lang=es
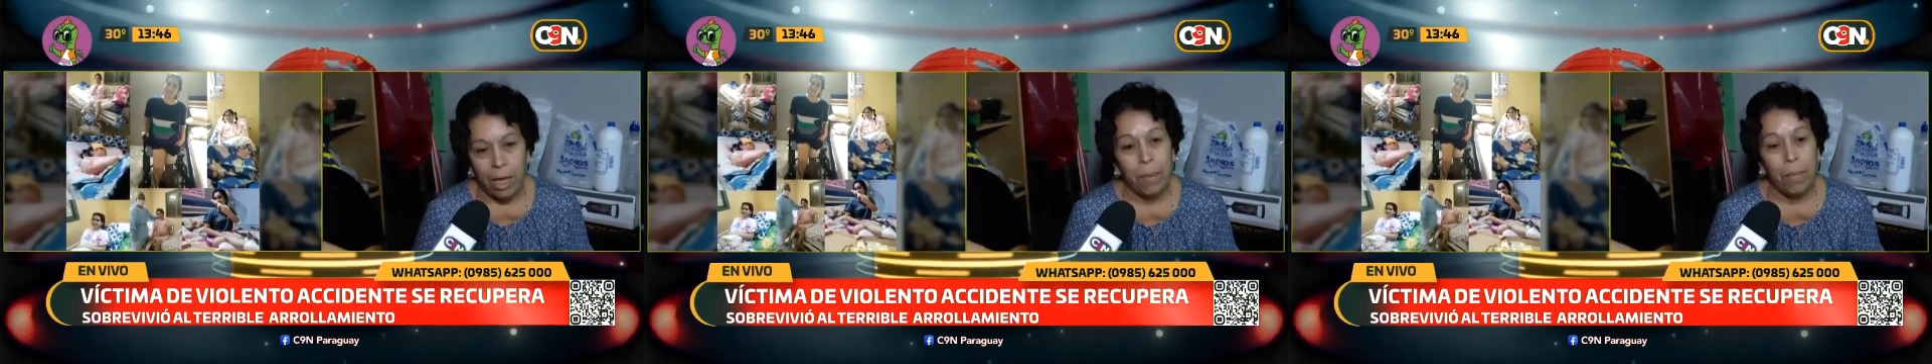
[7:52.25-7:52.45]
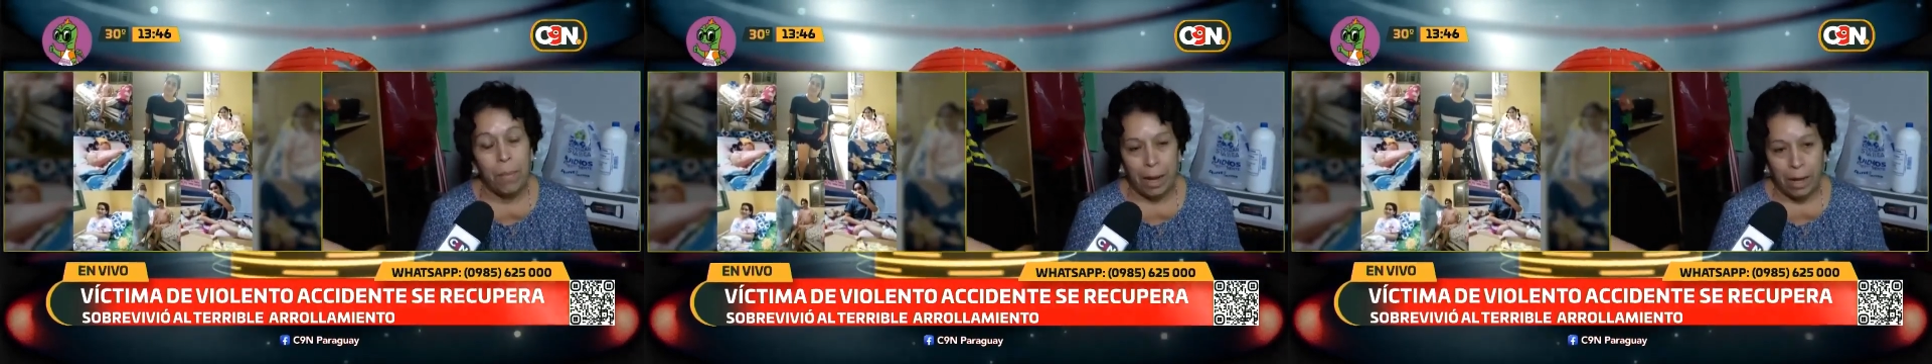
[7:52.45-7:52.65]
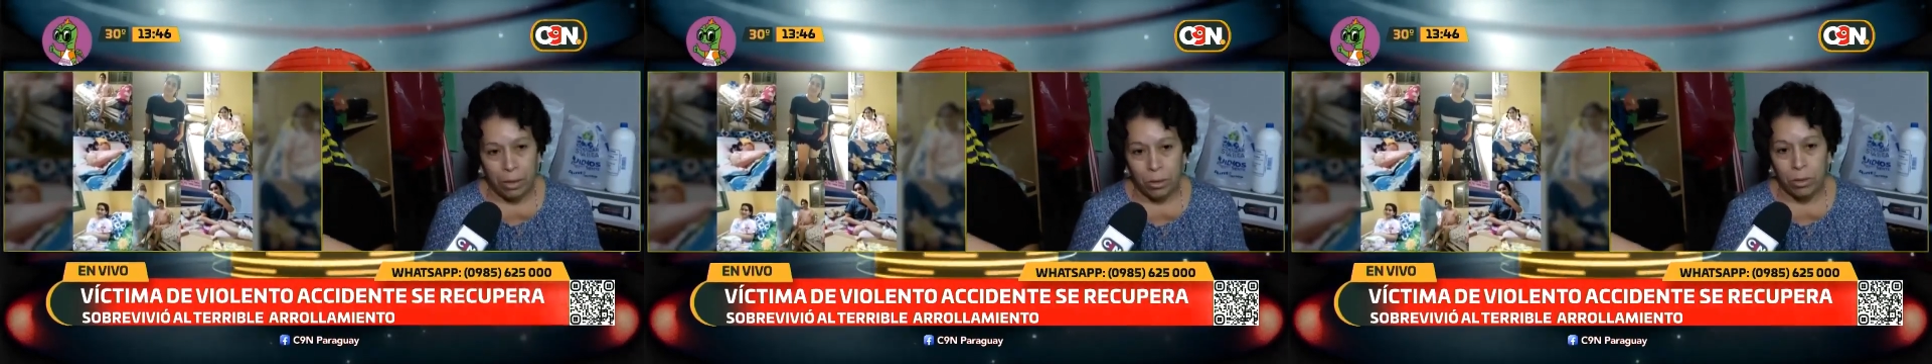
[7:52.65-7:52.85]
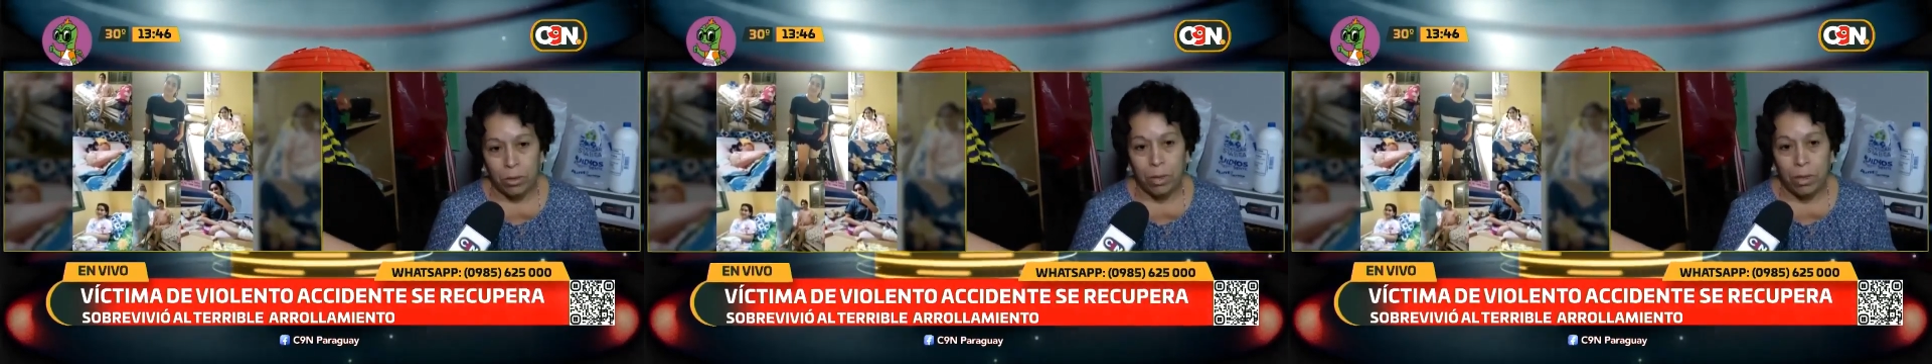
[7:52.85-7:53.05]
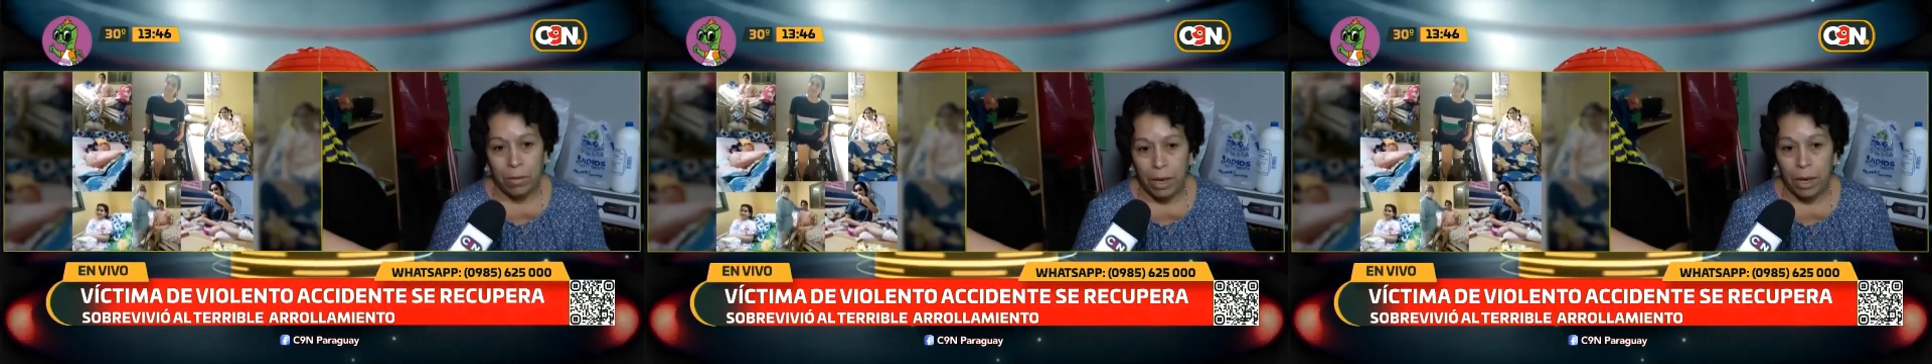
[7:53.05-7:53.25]

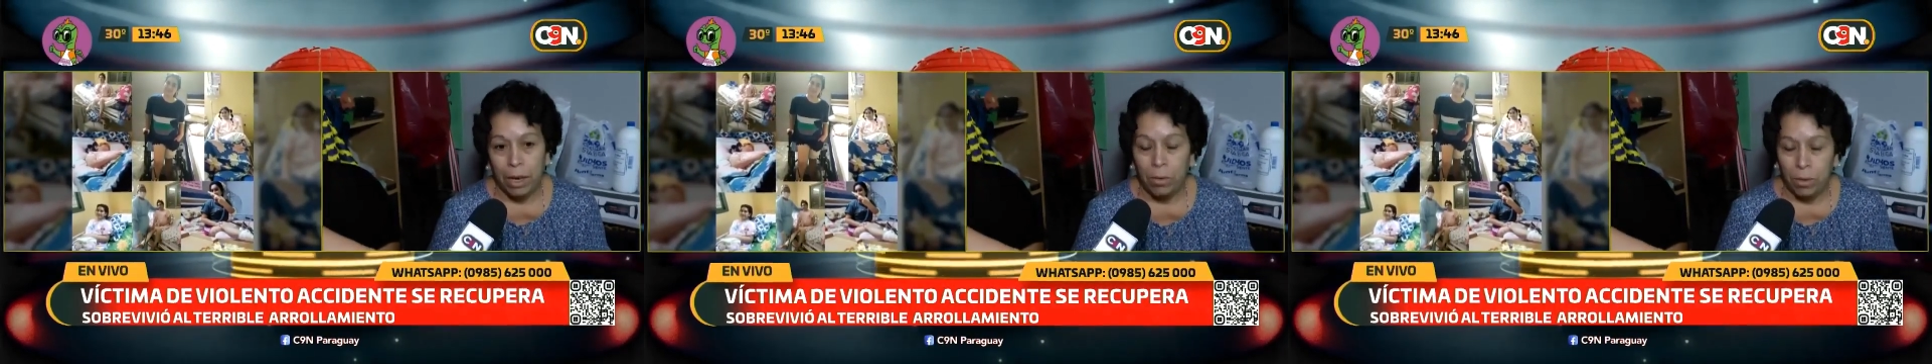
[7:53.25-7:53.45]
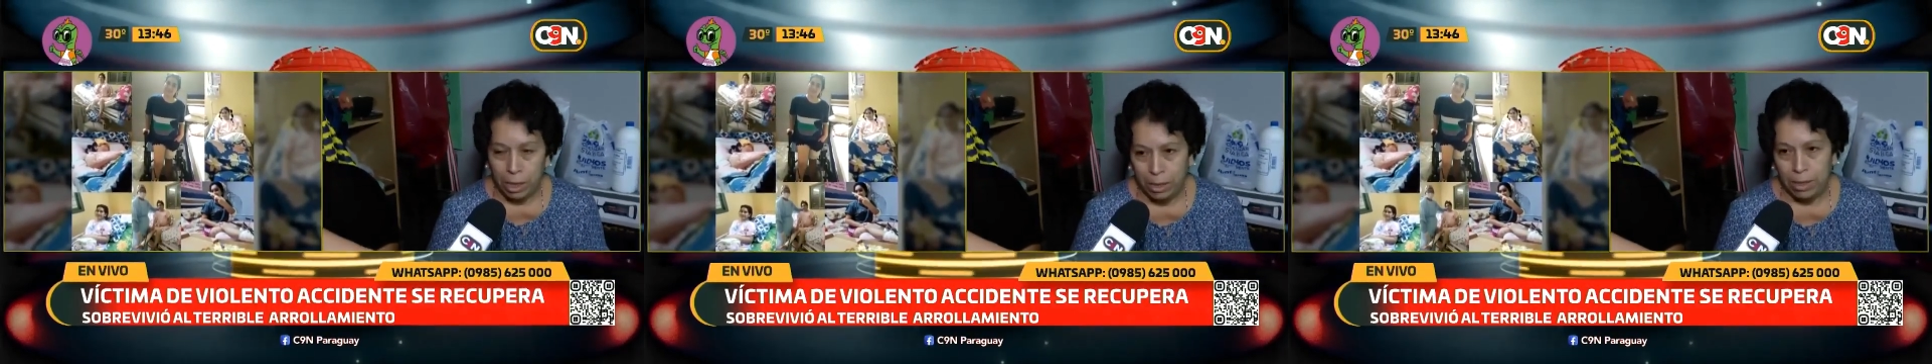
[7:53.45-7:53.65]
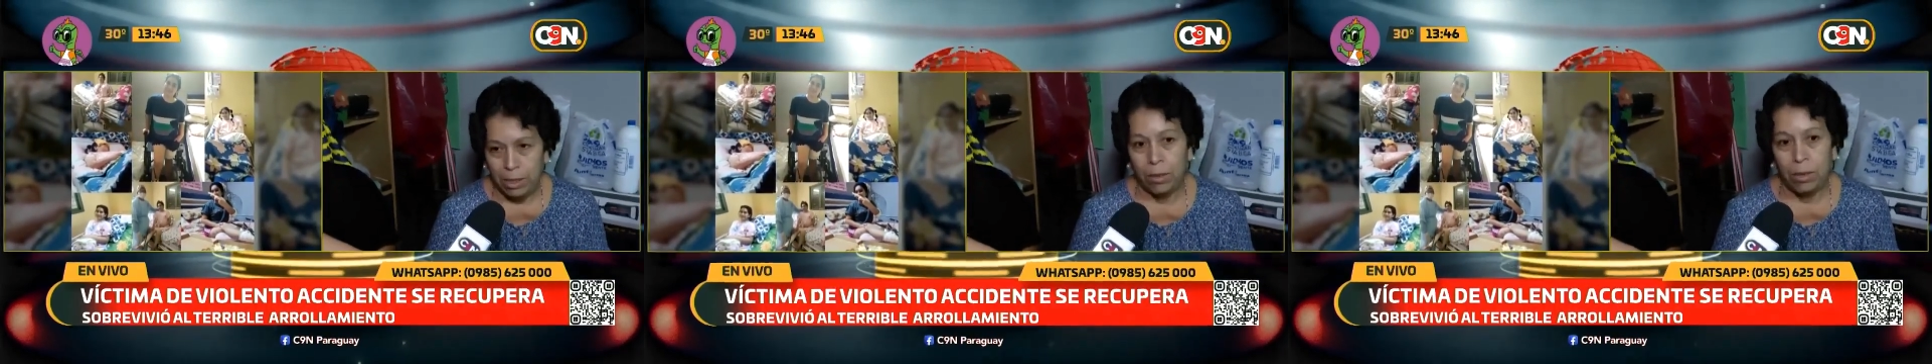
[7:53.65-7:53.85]
esperando todavía una